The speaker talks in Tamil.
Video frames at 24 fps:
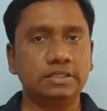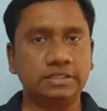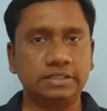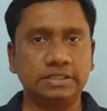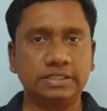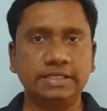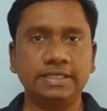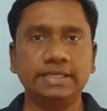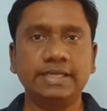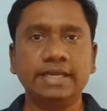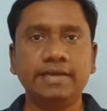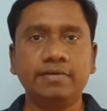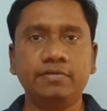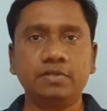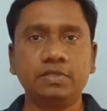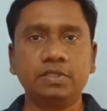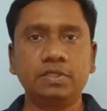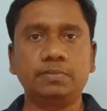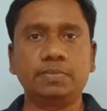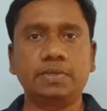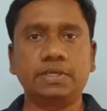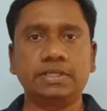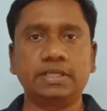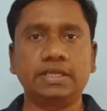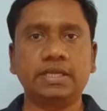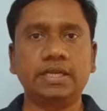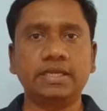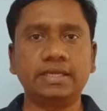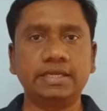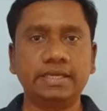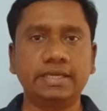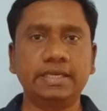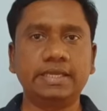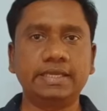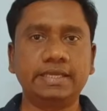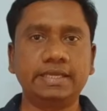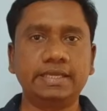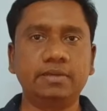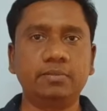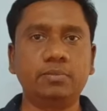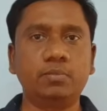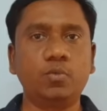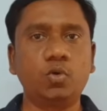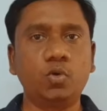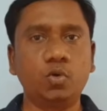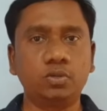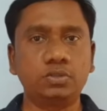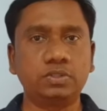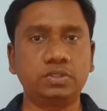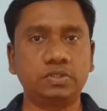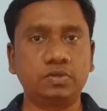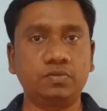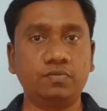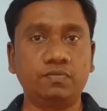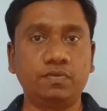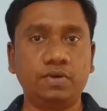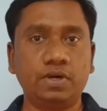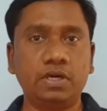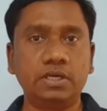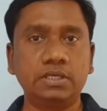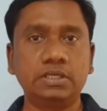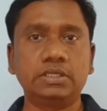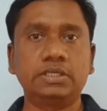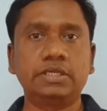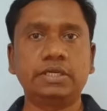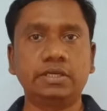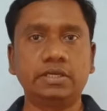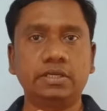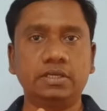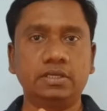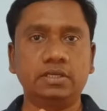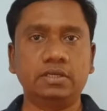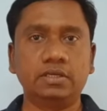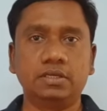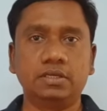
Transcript: சிஏ வந்து பார்த்திங்கன்னா இன்றைக்கி மோஸ்ட் வாண்டட்